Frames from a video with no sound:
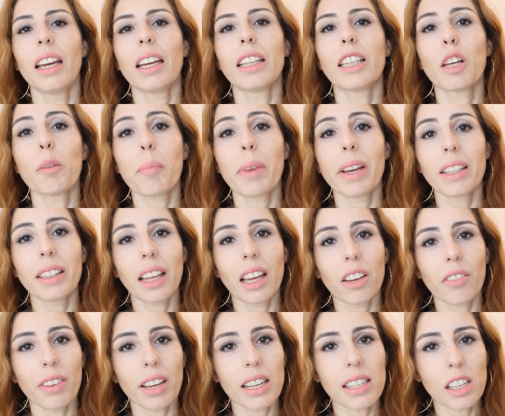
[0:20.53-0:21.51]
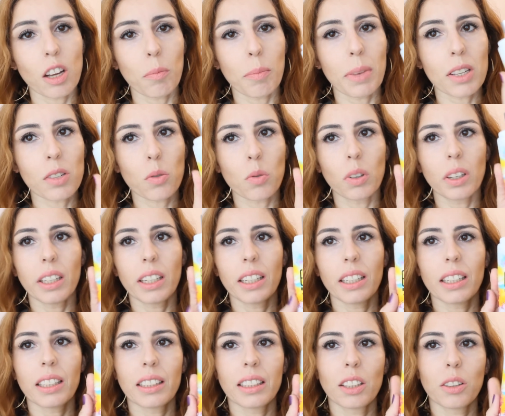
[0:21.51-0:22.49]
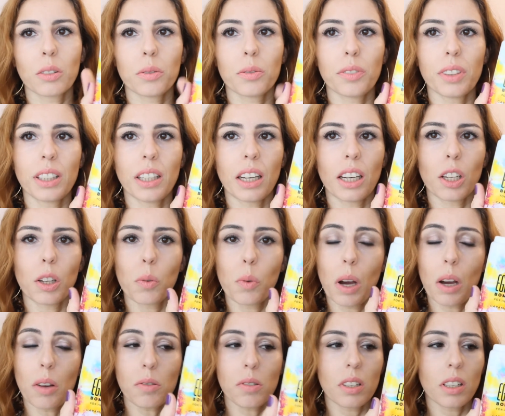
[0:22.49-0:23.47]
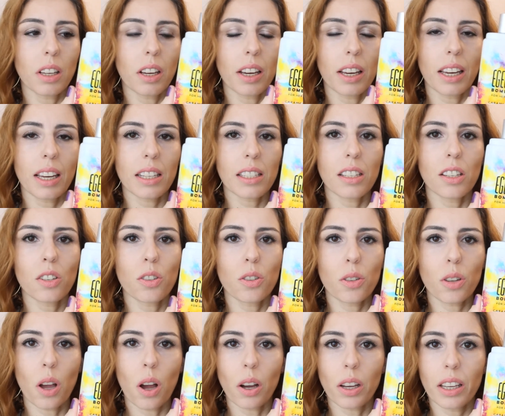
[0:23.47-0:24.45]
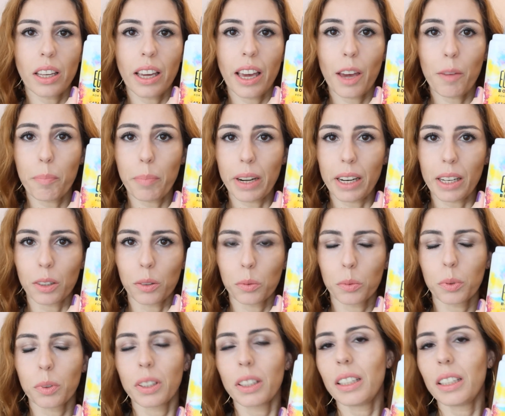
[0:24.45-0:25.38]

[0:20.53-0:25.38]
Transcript: e também tem a versão masculina, que tem um vidrinho igualzinho a esse, só que é preto.